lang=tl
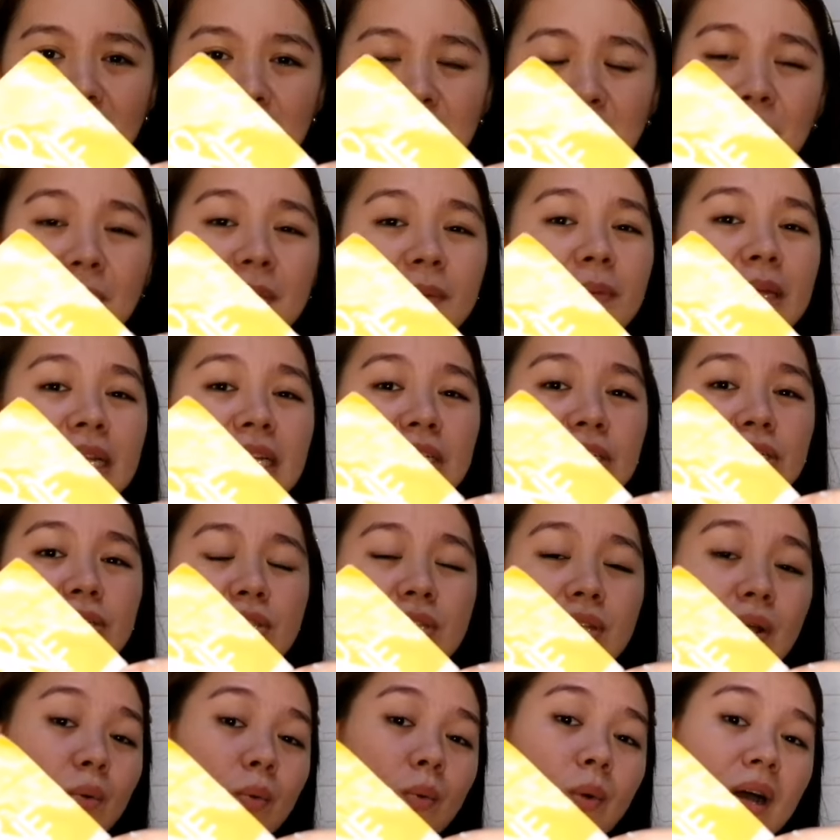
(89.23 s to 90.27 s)
Mabibili nyo
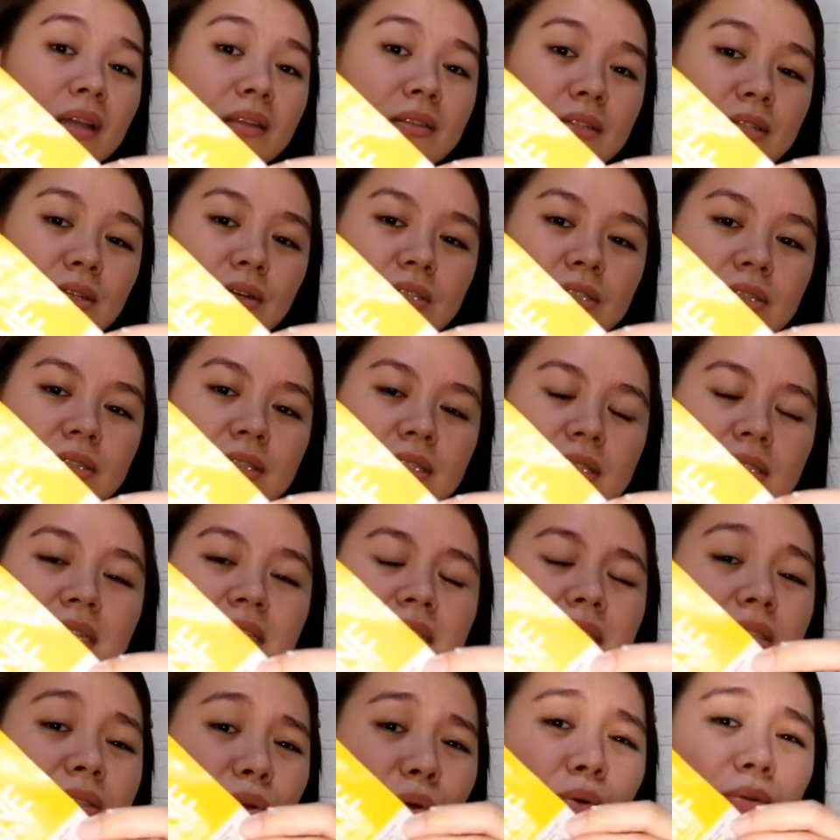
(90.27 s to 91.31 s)
to sa Watson's.
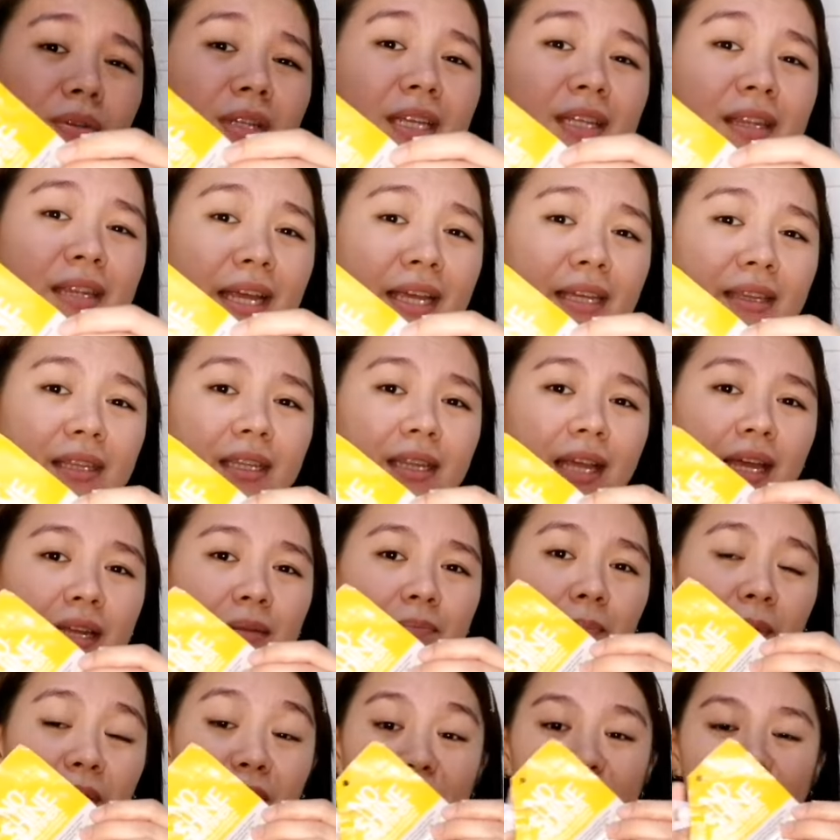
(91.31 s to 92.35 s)
This is only
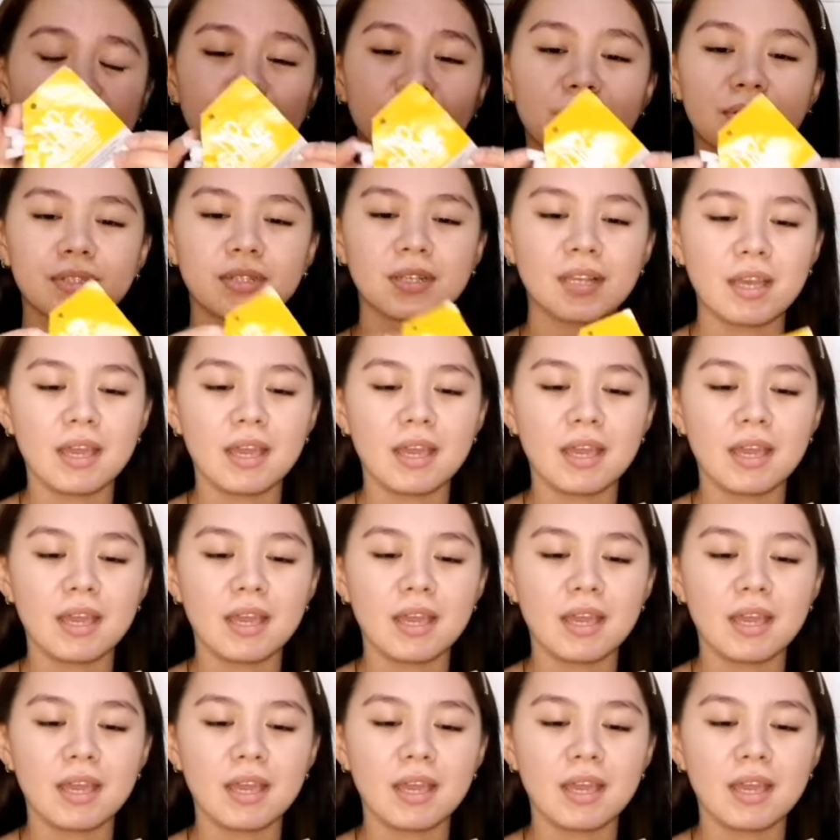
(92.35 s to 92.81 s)
99 pesos.